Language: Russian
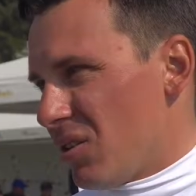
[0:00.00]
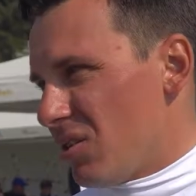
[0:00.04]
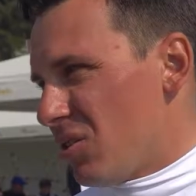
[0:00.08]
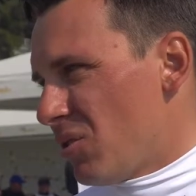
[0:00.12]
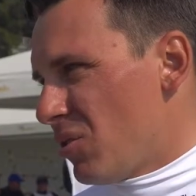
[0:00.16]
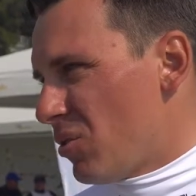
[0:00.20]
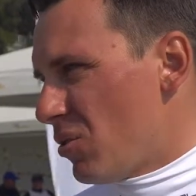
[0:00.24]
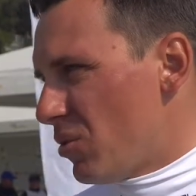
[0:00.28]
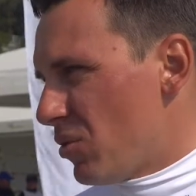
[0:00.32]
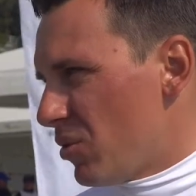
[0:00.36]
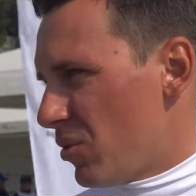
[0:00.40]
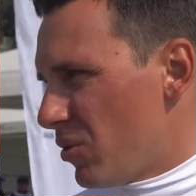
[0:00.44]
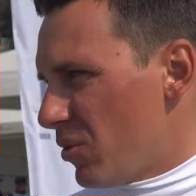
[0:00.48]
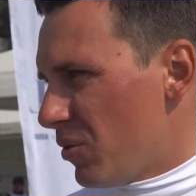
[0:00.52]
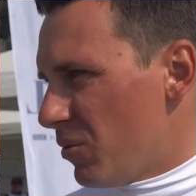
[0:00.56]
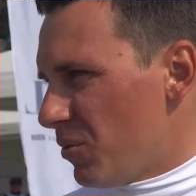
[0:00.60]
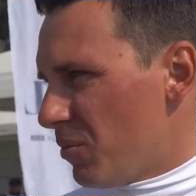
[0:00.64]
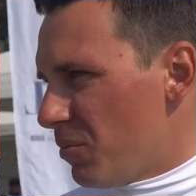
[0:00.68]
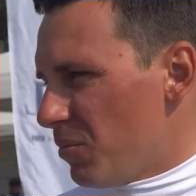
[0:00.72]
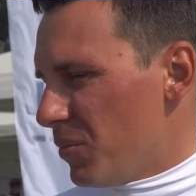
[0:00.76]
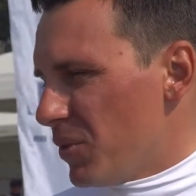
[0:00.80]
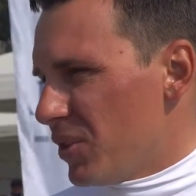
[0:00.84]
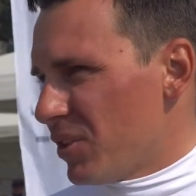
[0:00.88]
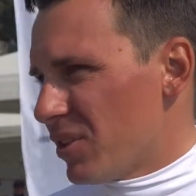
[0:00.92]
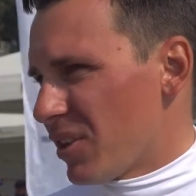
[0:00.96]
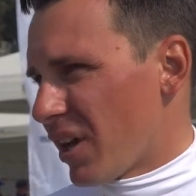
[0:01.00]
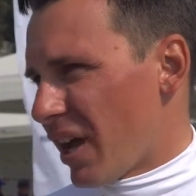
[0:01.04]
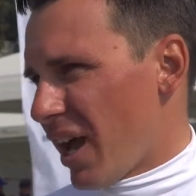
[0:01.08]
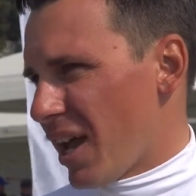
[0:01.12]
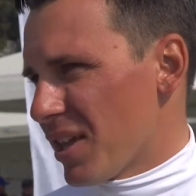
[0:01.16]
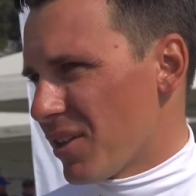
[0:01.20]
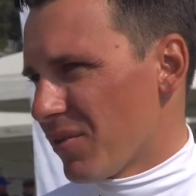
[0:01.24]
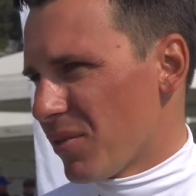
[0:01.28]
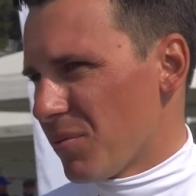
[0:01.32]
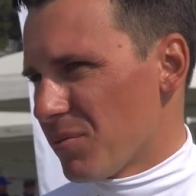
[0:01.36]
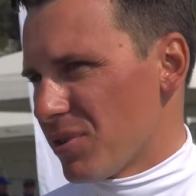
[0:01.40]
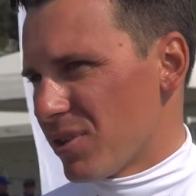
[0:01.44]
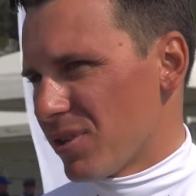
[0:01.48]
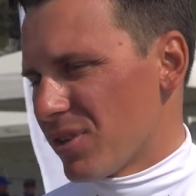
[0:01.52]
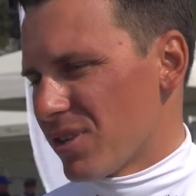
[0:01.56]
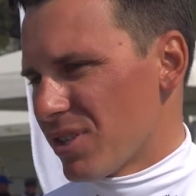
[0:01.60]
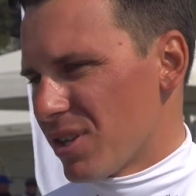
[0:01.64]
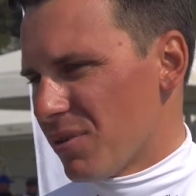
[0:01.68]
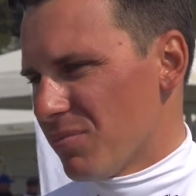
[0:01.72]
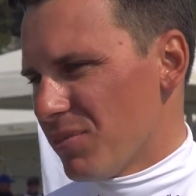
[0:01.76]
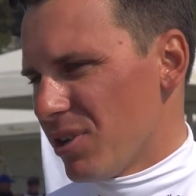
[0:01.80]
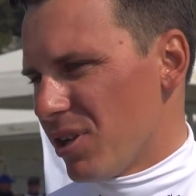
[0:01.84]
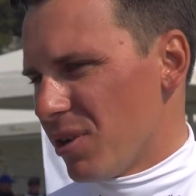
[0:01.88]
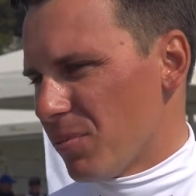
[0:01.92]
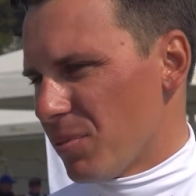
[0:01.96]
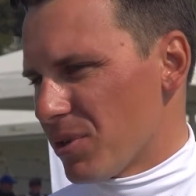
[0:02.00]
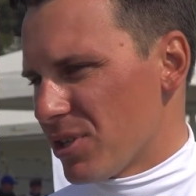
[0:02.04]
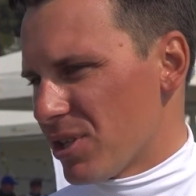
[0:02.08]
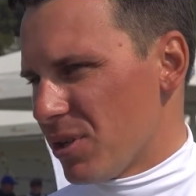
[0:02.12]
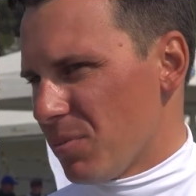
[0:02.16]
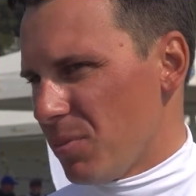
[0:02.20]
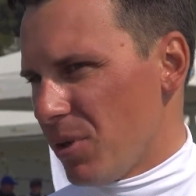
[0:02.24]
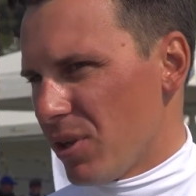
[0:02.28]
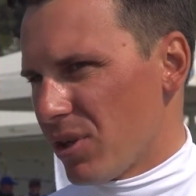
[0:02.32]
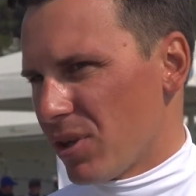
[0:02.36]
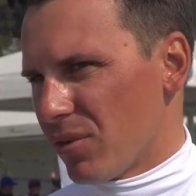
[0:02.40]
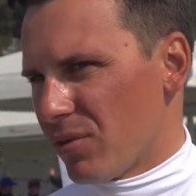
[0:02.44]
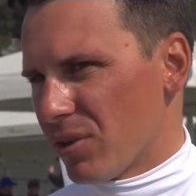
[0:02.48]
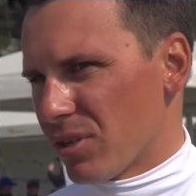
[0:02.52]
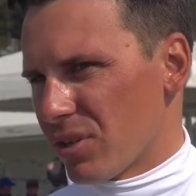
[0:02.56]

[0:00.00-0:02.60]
Ну, мы накатываемся, на самом деле, постепенно.